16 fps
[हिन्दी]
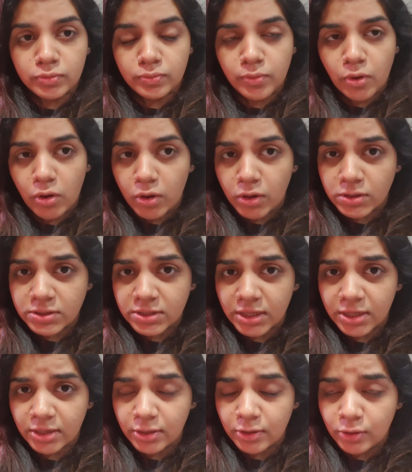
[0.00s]
बहुत
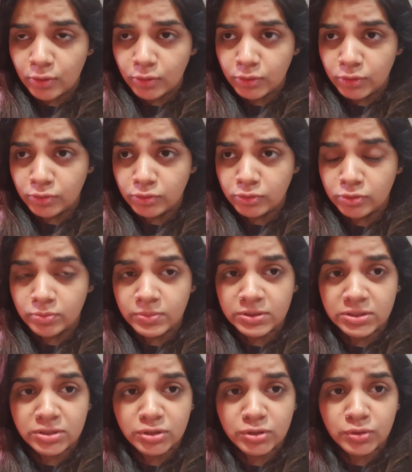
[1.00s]
सारे लोग
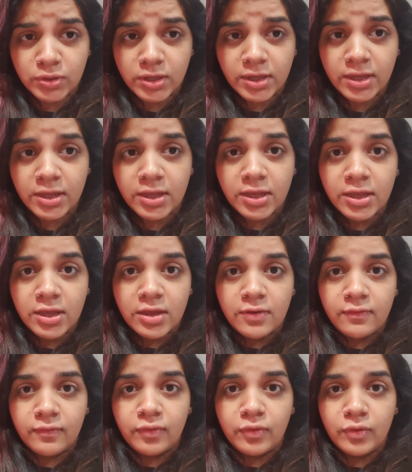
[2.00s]
यूट्यूबर्स जो हैं
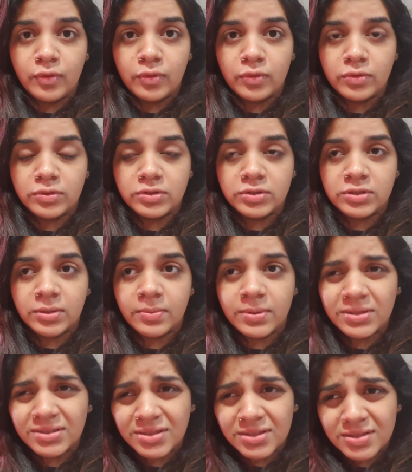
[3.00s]
वो
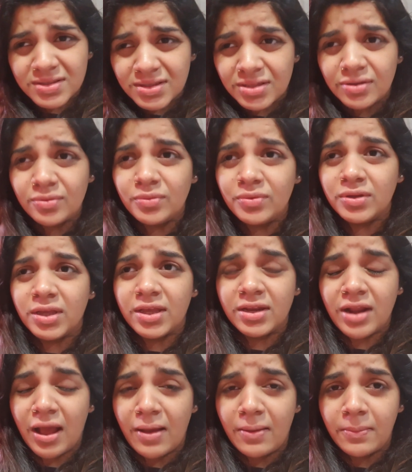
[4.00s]
ज़बरदस्ती उनके
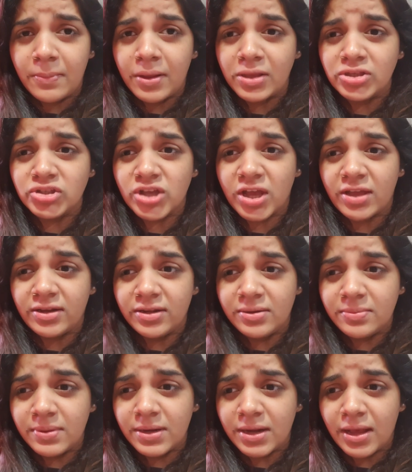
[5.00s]
नाम का
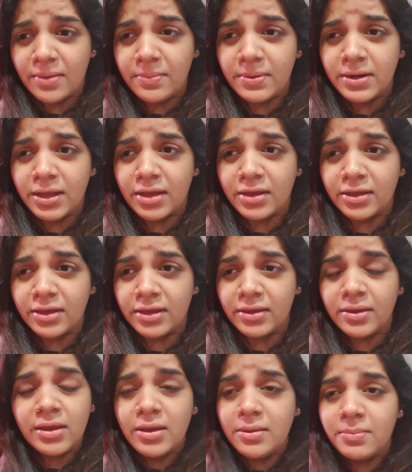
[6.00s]
चैनल बना बना के
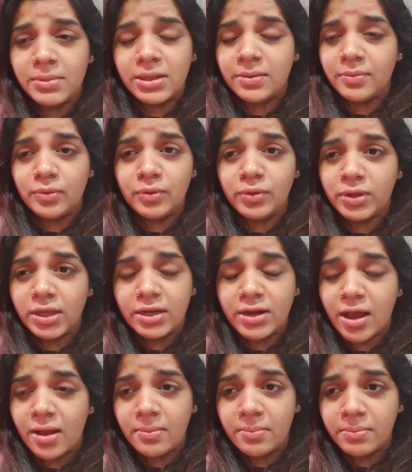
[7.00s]
मतलब उनके
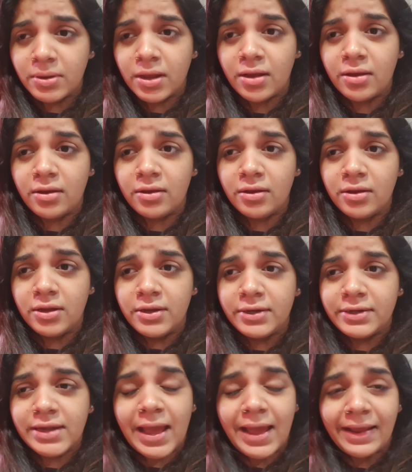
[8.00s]
नाम का
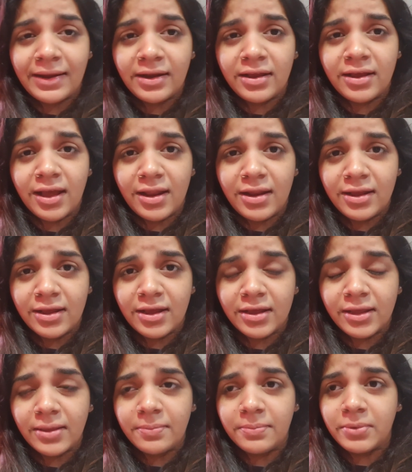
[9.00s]
टैग लगा लगा
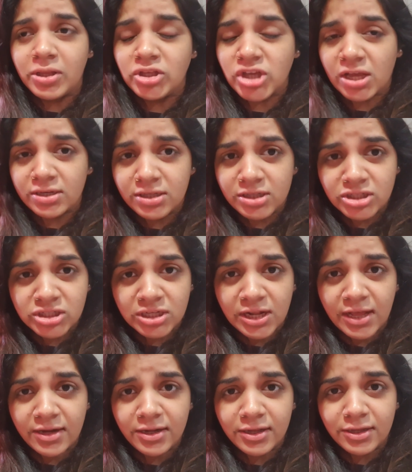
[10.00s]
के अपना चैनल
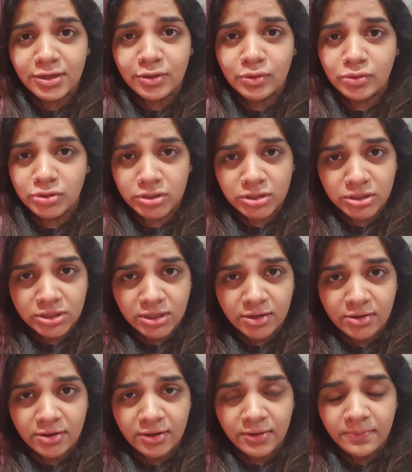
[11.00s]
चलाने की कोशिश
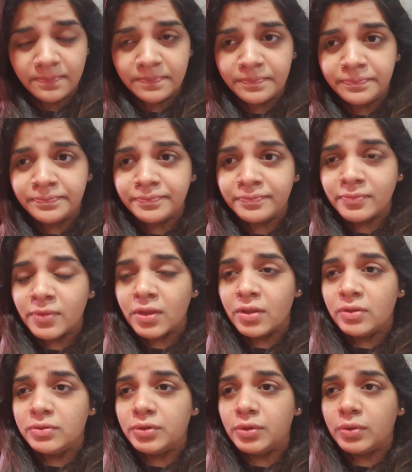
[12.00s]
कर रहे
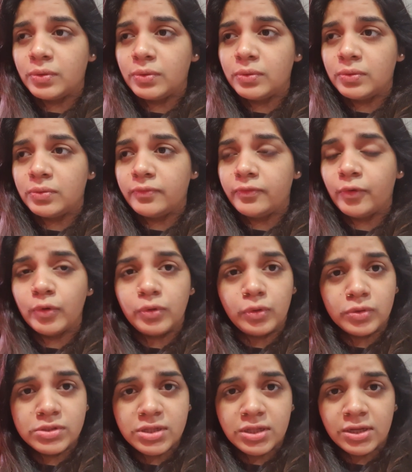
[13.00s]
हैं तो
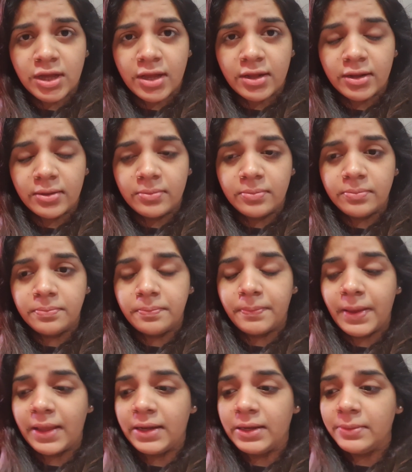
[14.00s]
फ़ोटोज़ लगा रहे हैं
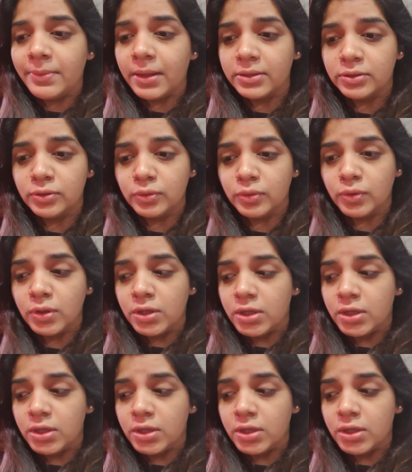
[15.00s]
पहली बात तो